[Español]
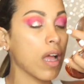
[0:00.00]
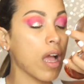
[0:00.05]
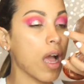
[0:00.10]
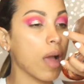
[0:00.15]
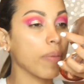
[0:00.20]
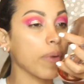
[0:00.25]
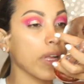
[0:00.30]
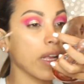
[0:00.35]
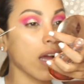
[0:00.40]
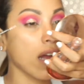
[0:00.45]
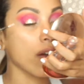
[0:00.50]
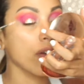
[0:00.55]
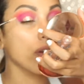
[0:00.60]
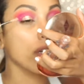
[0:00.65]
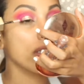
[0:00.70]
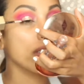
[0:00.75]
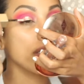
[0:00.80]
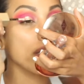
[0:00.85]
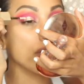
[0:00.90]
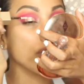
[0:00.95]
aplicarlo en
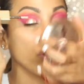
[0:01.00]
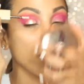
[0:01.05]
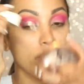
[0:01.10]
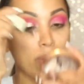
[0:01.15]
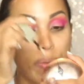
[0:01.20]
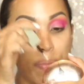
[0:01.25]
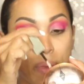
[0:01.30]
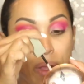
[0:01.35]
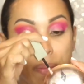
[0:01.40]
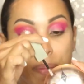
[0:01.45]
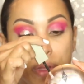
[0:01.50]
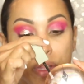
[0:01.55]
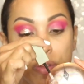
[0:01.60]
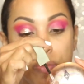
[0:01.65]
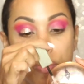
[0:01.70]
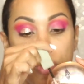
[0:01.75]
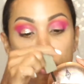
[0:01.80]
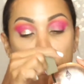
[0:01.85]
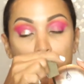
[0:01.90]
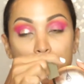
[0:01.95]
el centro de mi párpado
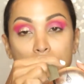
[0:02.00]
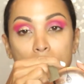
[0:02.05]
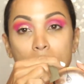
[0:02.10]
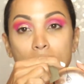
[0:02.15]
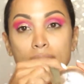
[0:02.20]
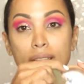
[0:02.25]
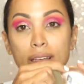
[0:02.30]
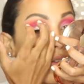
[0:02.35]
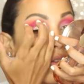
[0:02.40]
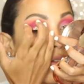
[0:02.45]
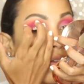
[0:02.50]
móvil